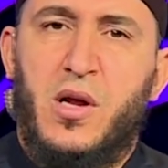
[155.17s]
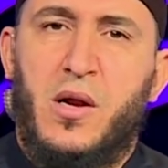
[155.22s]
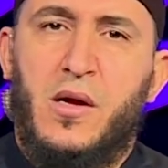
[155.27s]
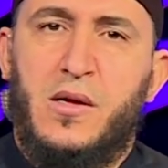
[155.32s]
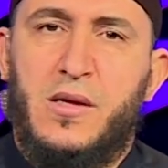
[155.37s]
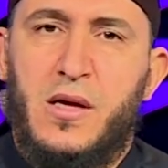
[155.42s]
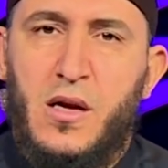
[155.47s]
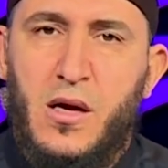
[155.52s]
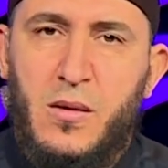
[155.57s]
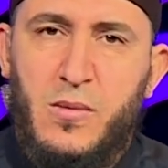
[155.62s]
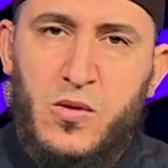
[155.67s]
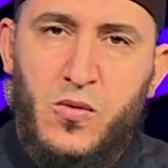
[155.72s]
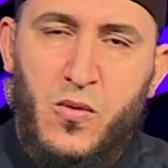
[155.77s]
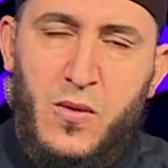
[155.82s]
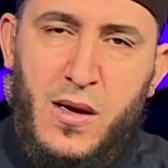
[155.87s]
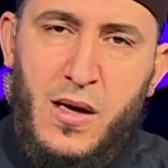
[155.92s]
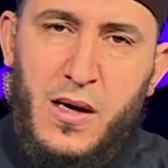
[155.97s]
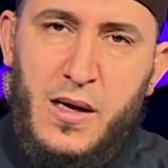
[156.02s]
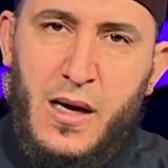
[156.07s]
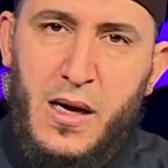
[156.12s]
الشراطي رحمة
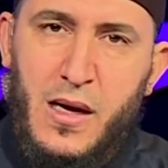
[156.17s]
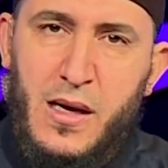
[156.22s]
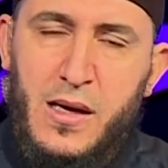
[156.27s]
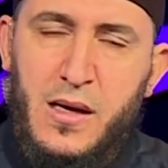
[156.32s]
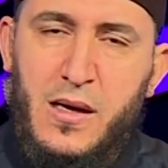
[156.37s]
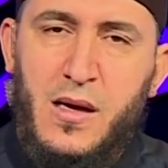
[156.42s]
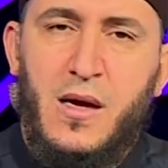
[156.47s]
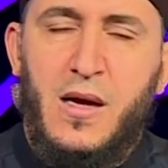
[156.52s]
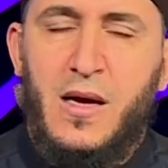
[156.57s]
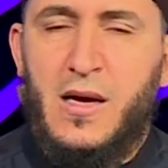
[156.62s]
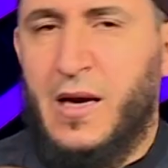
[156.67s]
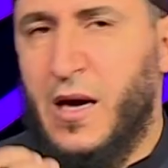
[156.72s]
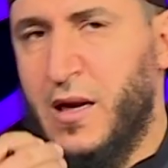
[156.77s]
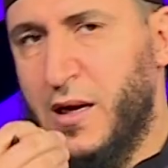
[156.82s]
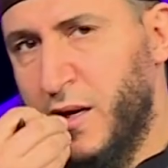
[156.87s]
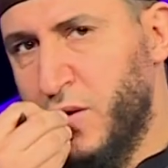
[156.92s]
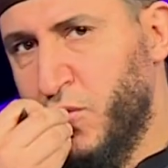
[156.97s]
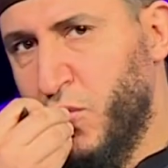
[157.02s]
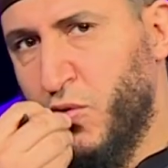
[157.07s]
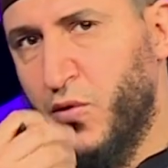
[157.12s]
الله عليه كان
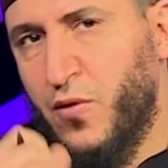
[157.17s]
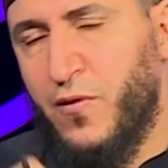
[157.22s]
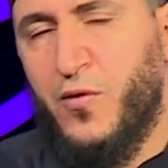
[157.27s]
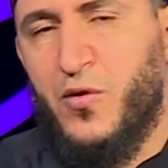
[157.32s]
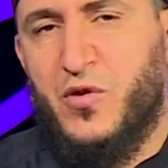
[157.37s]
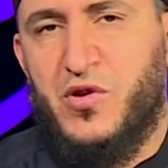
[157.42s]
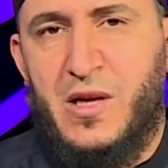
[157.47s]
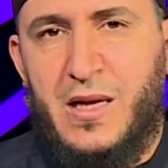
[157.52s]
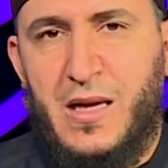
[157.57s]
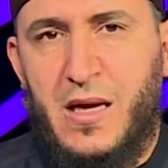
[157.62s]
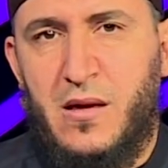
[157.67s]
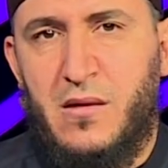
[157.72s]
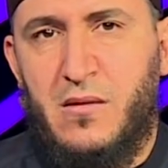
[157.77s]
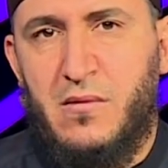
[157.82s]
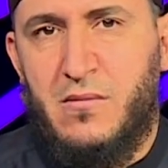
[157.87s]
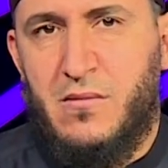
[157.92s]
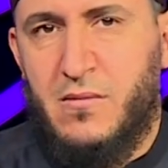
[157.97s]
يترك فرجة